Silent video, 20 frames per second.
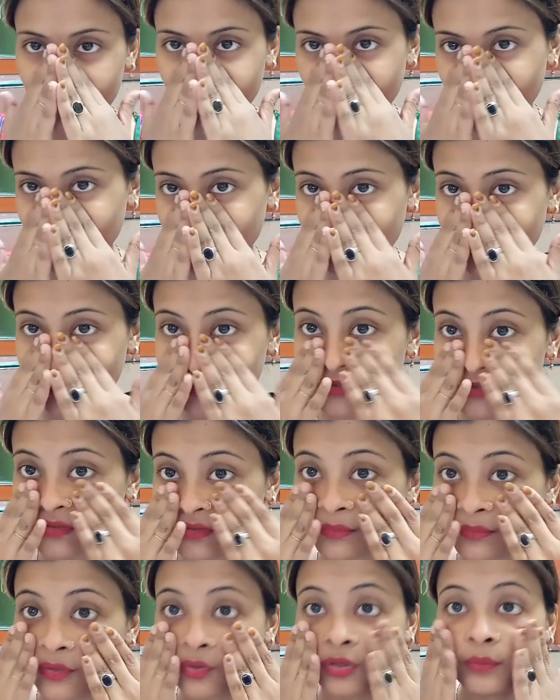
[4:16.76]
मैं इस
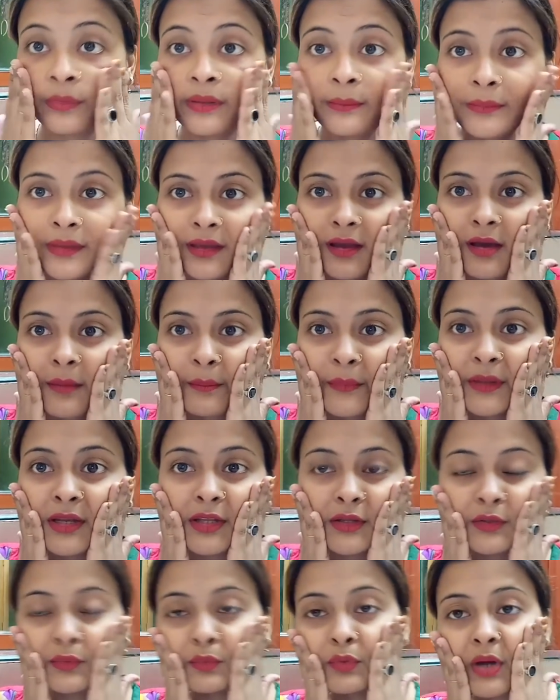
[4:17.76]
वक्त बिल्कुल भी मेकअप में
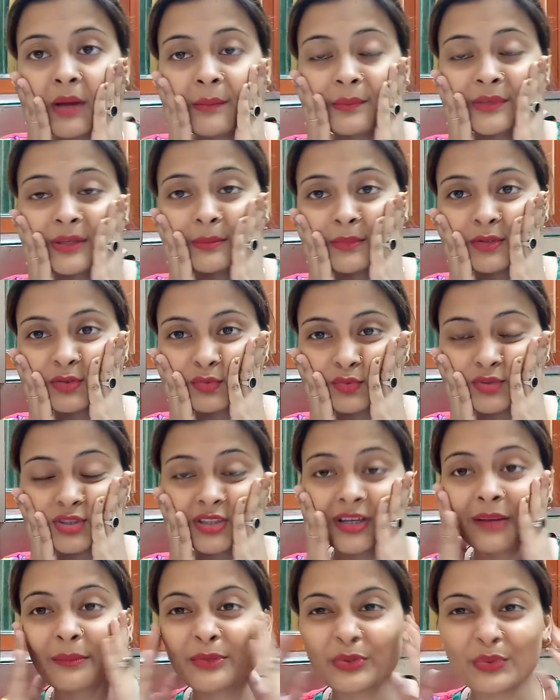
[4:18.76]
नहीं हूँ आप ये मत
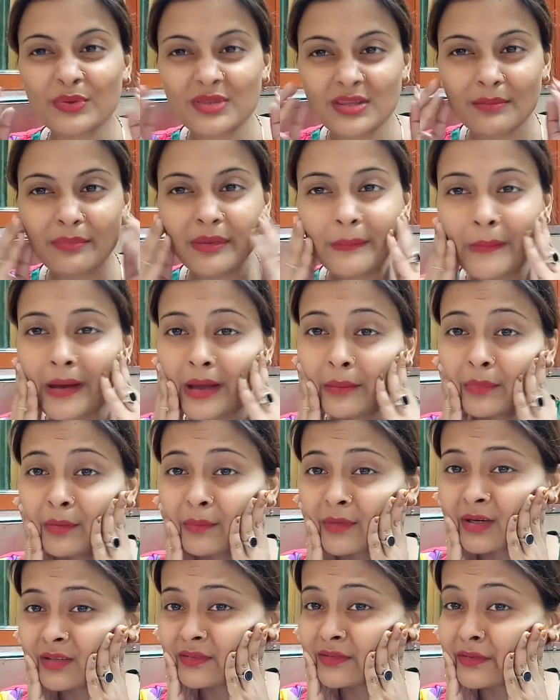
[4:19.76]
सोचिएगा मैं थोड़ी सी बीमार
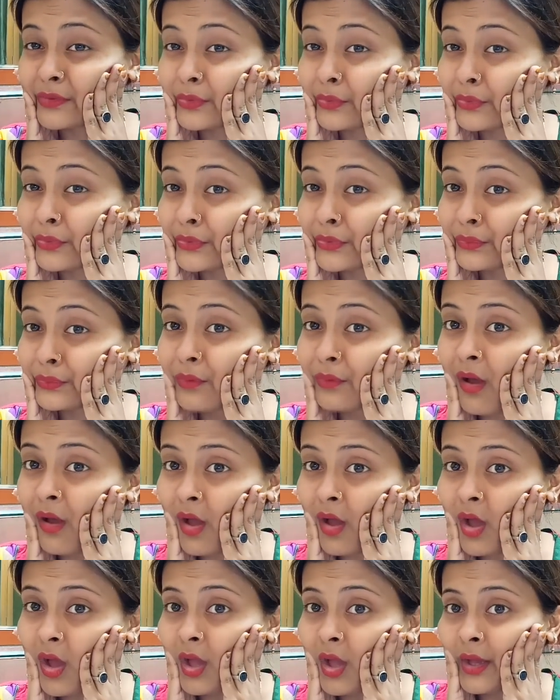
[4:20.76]
बीमार से लग रही हूँ
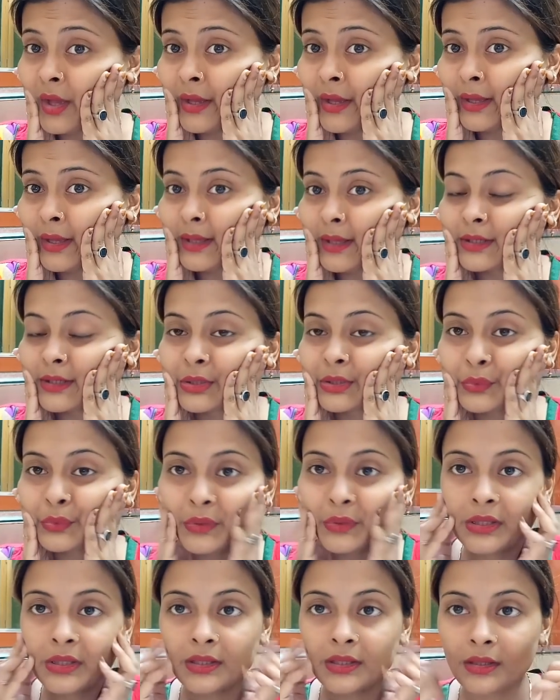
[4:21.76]

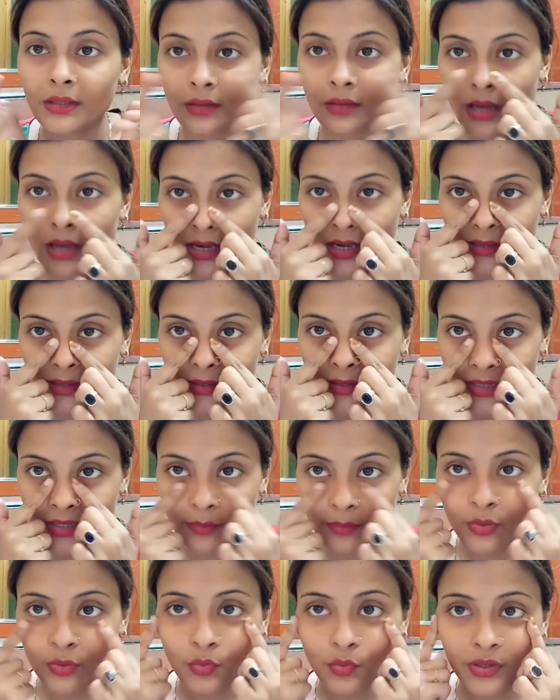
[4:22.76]
क्योंकि काले
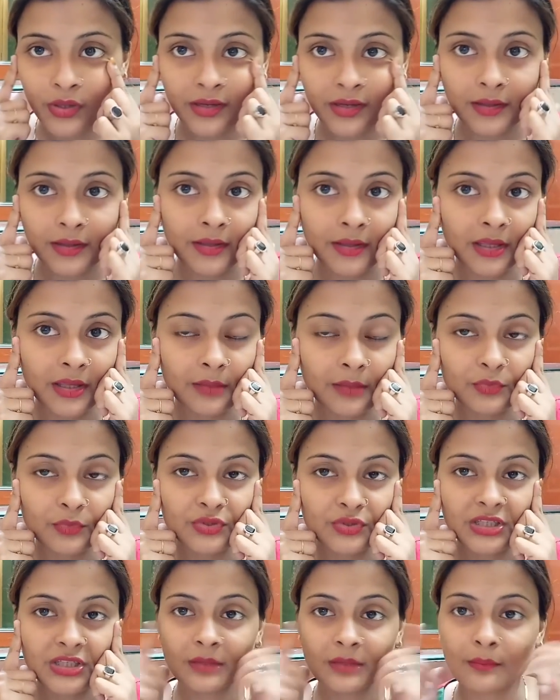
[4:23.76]
घेरे भी होके रखे हैं
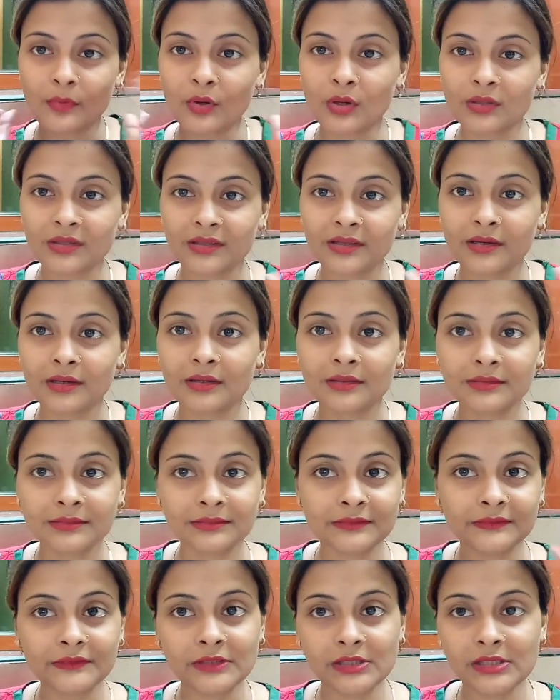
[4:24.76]
मुझे बहुत ज़्यादा
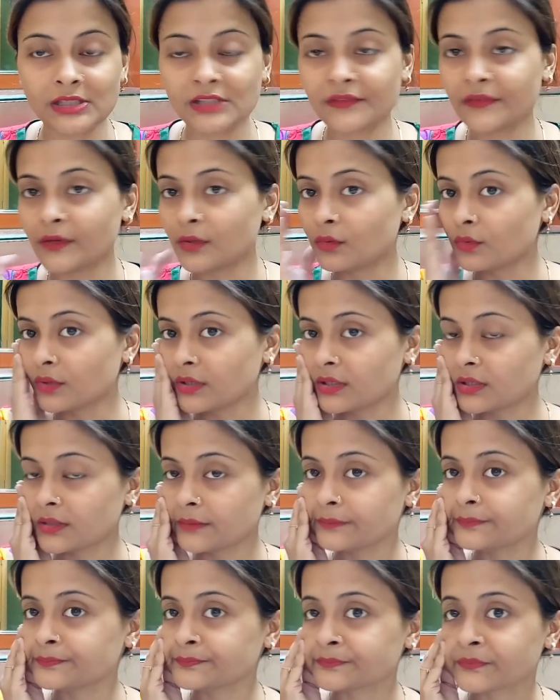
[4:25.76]
वीकनेस फील हो रही
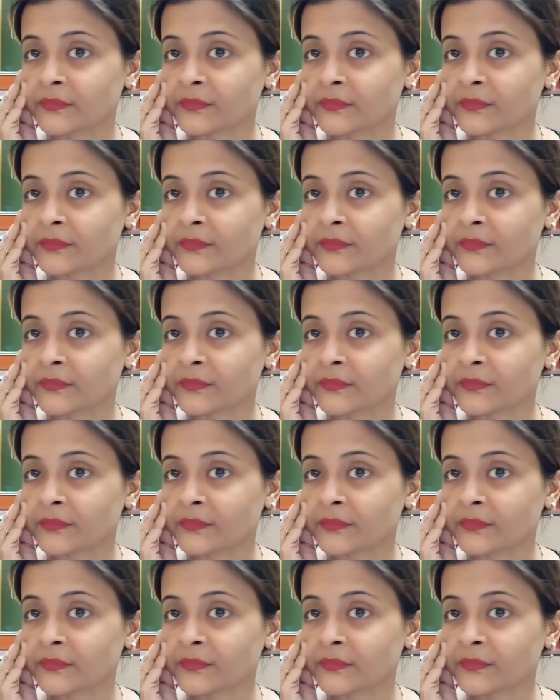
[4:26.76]
है